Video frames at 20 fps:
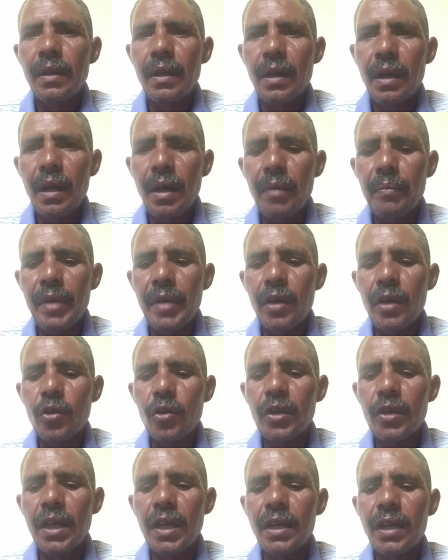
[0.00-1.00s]
أما
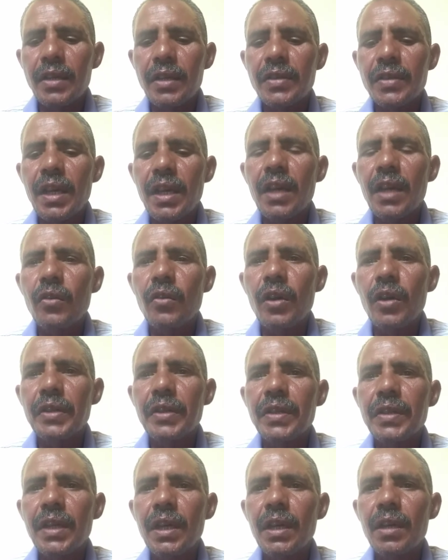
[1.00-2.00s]
ركن الإحسان هو
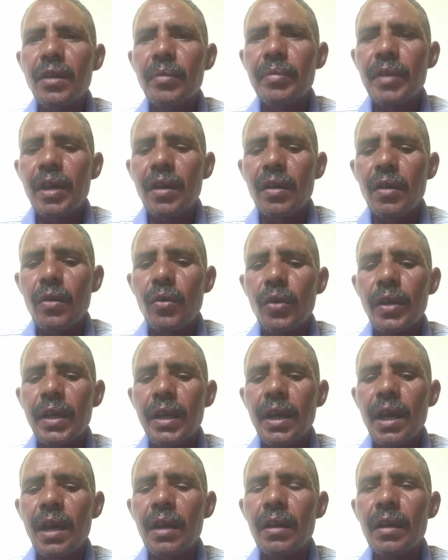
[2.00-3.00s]
الجانب
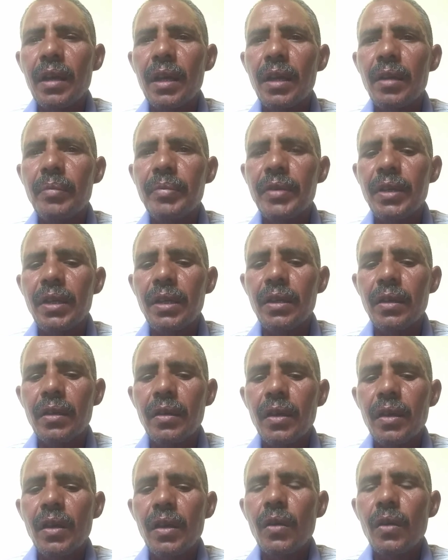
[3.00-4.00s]
الروحي القلبي
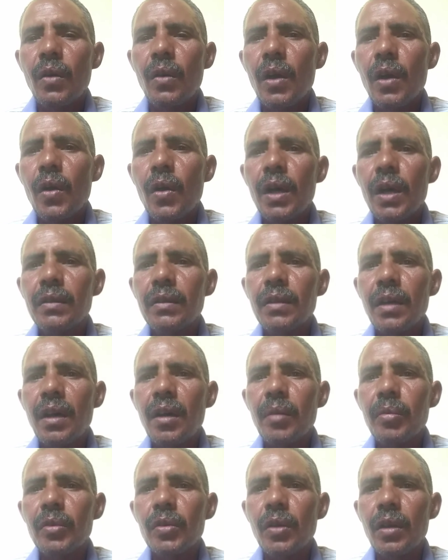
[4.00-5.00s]
وهو أن
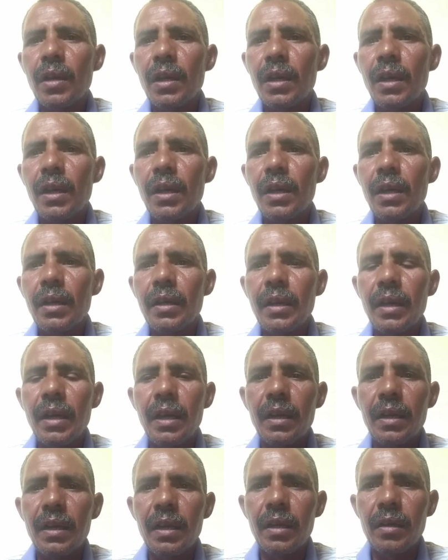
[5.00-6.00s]
تعبد الله
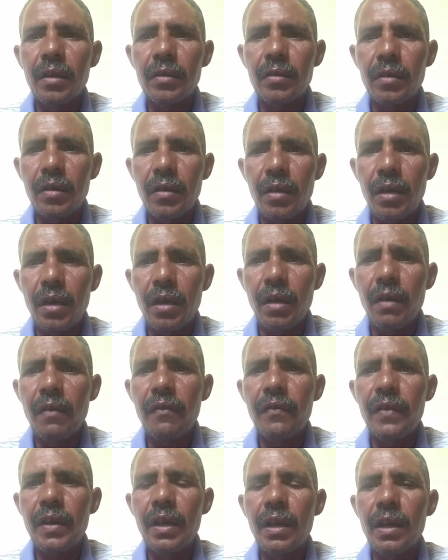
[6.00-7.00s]
كأنك تراه
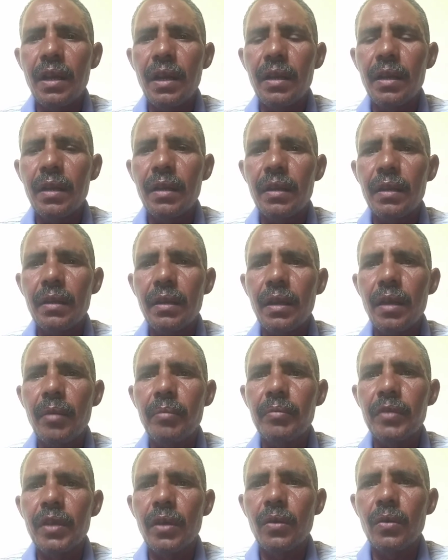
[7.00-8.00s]
فإن
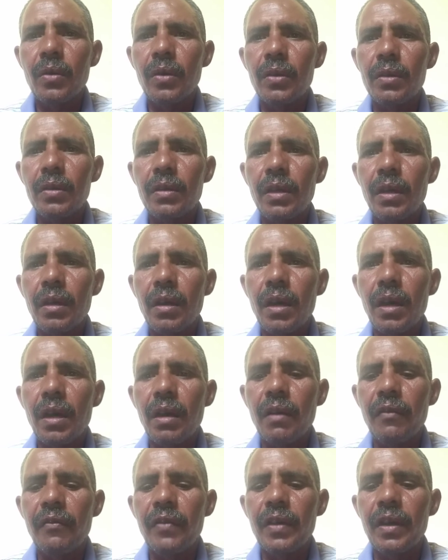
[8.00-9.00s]
لم تكن
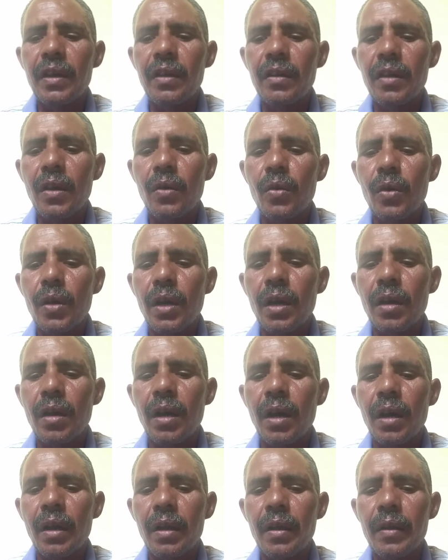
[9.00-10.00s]
تراه فإنه
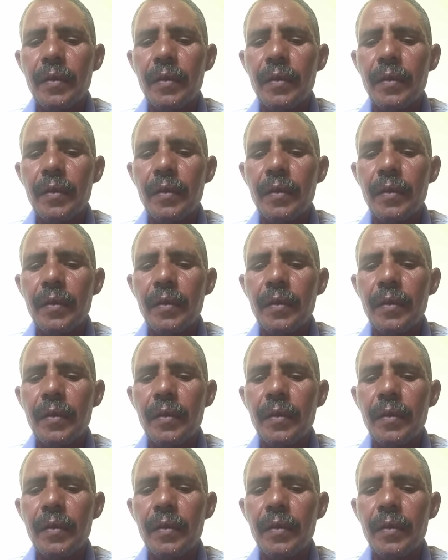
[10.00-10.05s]
يراك